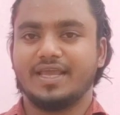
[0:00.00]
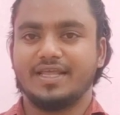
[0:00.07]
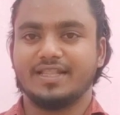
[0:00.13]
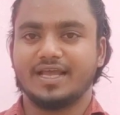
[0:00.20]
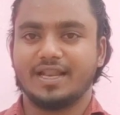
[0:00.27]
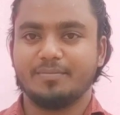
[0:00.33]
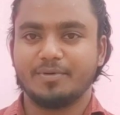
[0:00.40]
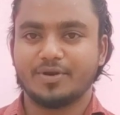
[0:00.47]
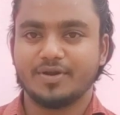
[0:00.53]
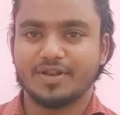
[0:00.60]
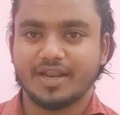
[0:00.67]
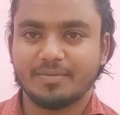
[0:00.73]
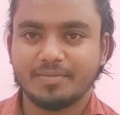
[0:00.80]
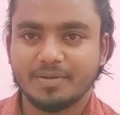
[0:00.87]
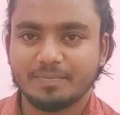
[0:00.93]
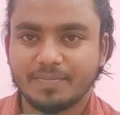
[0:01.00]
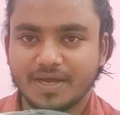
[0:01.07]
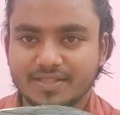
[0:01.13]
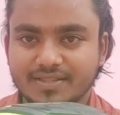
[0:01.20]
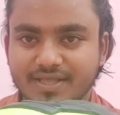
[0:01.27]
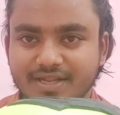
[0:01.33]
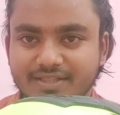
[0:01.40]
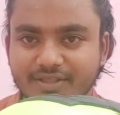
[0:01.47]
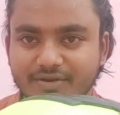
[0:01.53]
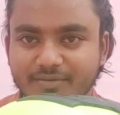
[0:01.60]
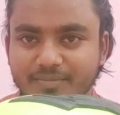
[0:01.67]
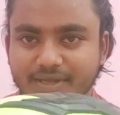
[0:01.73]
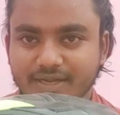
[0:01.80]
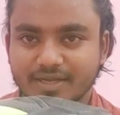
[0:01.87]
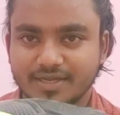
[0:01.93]
இந்த ஹெல்மெட்டோட நிலைமை பார்த்தாலே தெரியும்
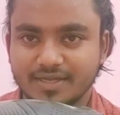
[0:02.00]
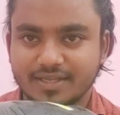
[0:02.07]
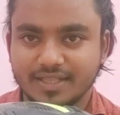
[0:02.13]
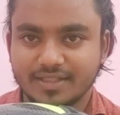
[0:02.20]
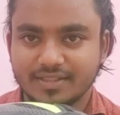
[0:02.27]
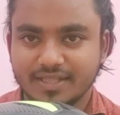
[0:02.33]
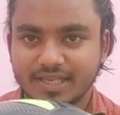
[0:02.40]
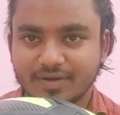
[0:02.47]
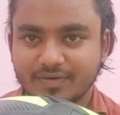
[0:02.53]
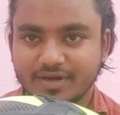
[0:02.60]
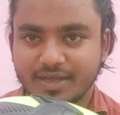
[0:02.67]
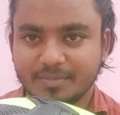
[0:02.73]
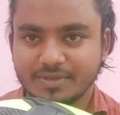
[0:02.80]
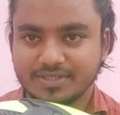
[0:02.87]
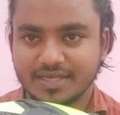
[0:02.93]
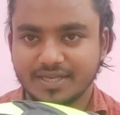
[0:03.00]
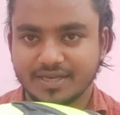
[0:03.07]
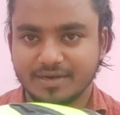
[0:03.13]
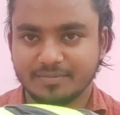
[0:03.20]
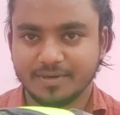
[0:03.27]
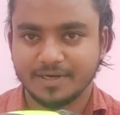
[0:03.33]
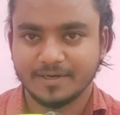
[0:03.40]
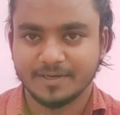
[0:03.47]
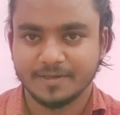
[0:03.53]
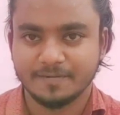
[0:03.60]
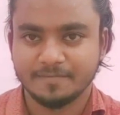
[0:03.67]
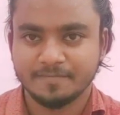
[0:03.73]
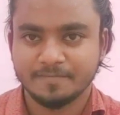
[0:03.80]
பாருங்கள் எந்த அளவு டேமேஜ் ஆயிருக்கு அப்படின்ட்டு